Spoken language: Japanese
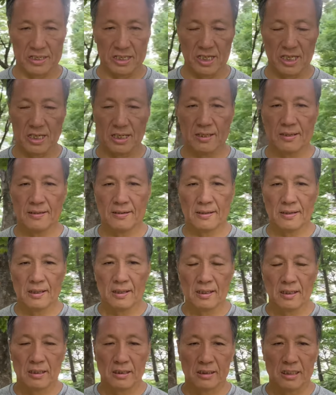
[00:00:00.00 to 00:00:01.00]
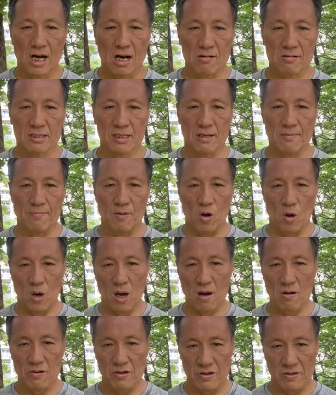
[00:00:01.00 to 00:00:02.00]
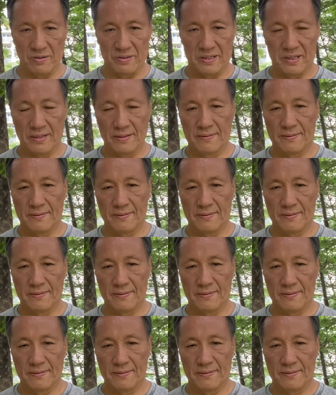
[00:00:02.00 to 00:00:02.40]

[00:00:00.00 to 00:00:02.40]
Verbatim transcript: にたくさんもらうように。